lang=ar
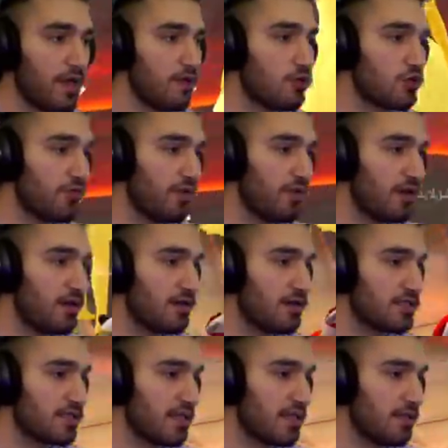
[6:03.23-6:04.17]
خلينا نشوف
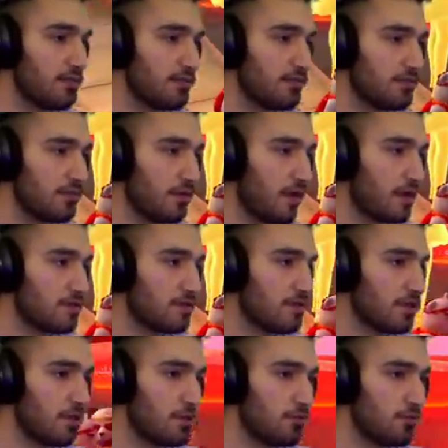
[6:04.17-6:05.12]
السكين عن آه،
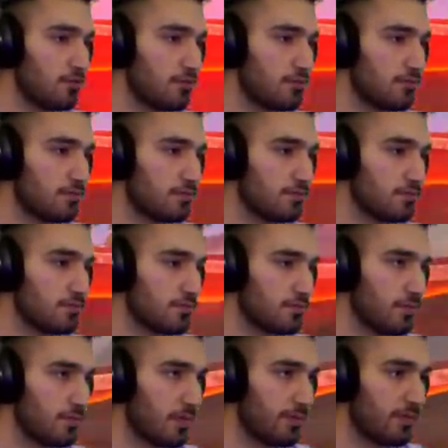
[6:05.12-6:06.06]
جد حلو
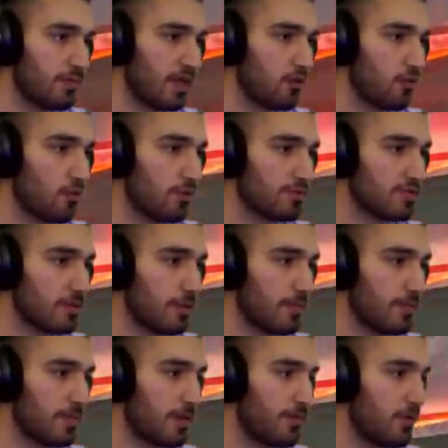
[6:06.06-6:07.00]
على نعم، القرب
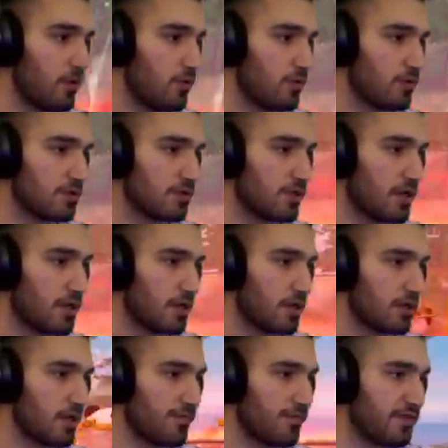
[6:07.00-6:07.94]
شباب نعمل له
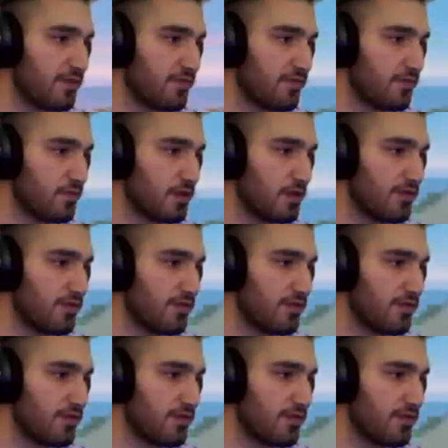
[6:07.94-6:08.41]
استعراض خفيف